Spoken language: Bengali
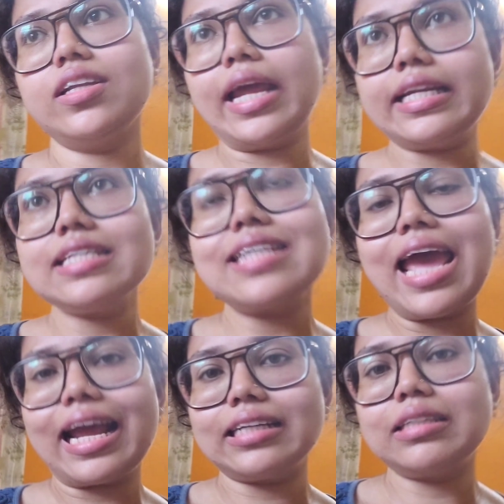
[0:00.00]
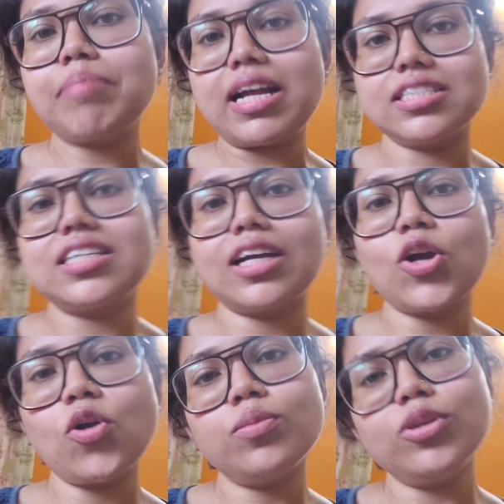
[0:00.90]
অ্যাটলিস্ট এক পাঁচ টাকা
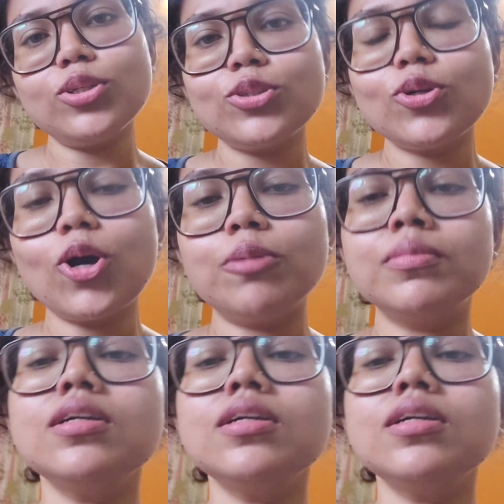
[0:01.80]
কম হলেও তো কম